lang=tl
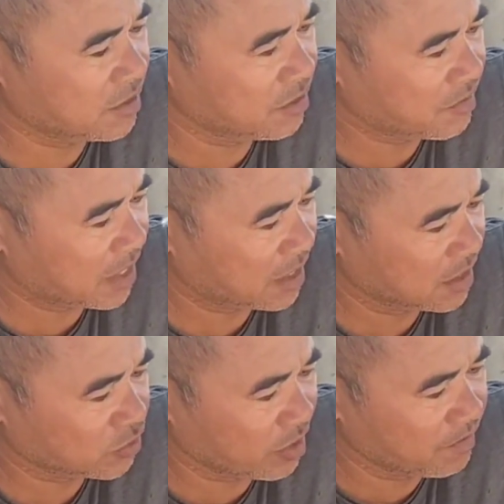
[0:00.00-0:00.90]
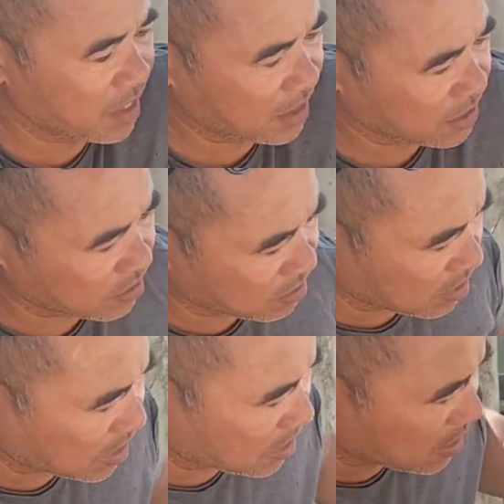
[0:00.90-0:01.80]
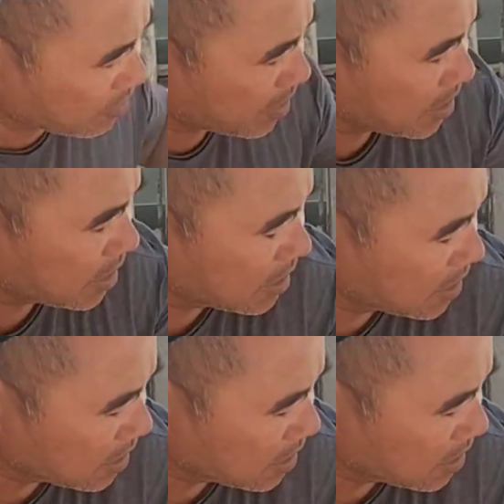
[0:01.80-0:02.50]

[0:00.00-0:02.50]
lang no, parang 12 lang yung uh, ah, kanya.